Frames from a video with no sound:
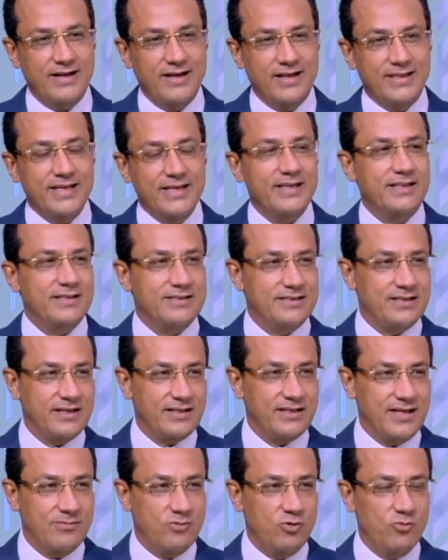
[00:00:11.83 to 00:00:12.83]
نتيجه
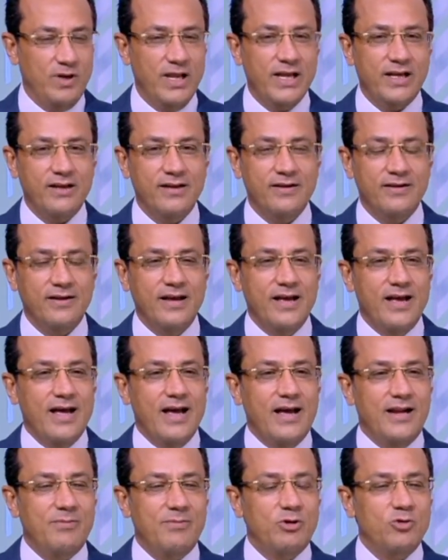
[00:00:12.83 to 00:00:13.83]
استخدامهم لكن
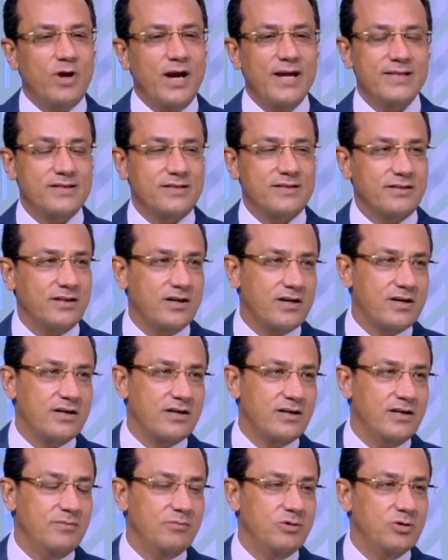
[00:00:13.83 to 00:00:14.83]
انا برضو عايز
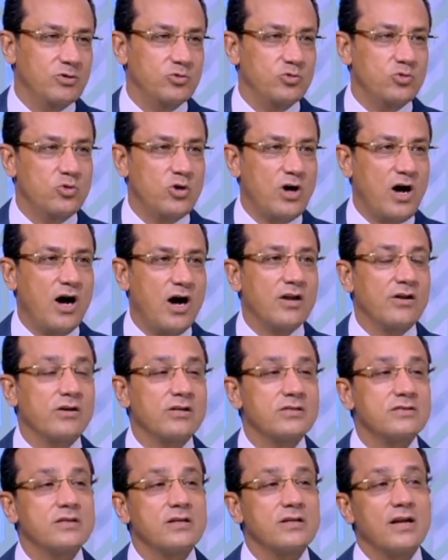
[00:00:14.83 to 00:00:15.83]
اتطرق لموضوع
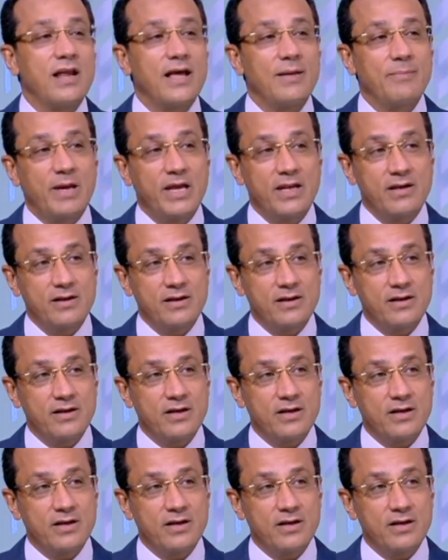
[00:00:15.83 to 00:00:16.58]
عناصر الامان